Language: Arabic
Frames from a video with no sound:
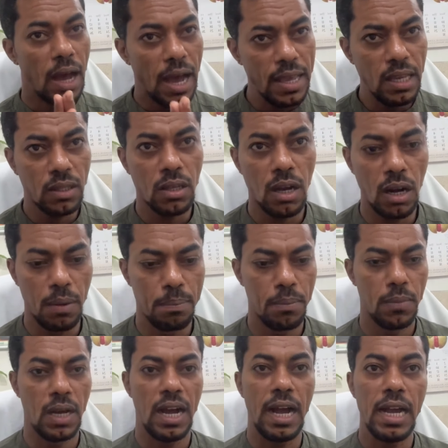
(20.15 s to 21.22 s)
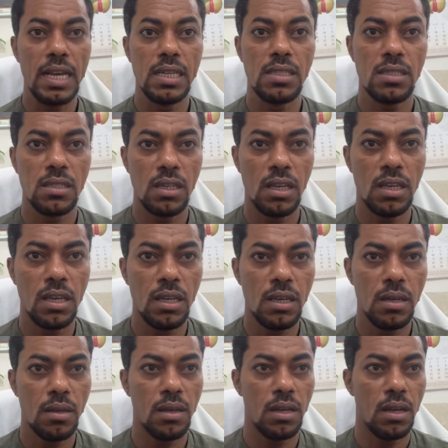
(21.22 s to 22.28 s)
اي طالب عايز
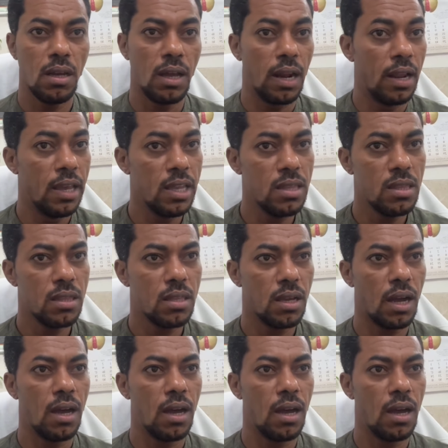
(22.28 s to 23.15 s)
يجي الهند